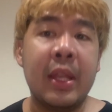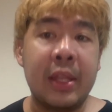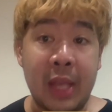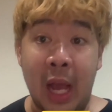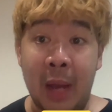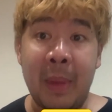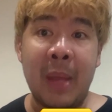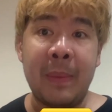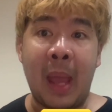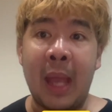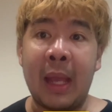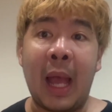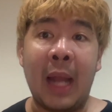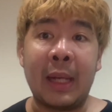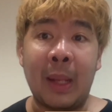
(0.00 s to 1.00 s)
จะไม่แพ้
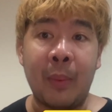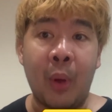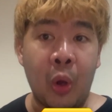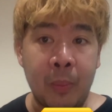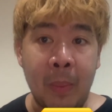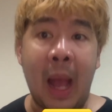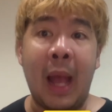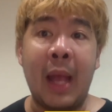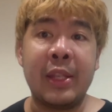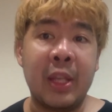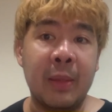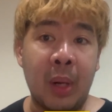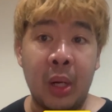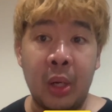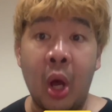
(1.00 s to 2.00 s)
ขาดกับออกมาเชียร์
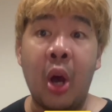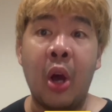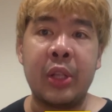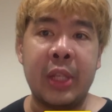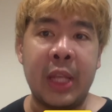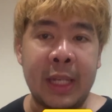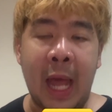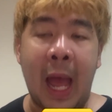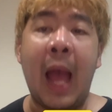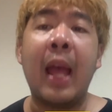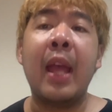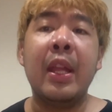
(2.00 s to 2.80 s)
บอลลอง เชียร์ทาง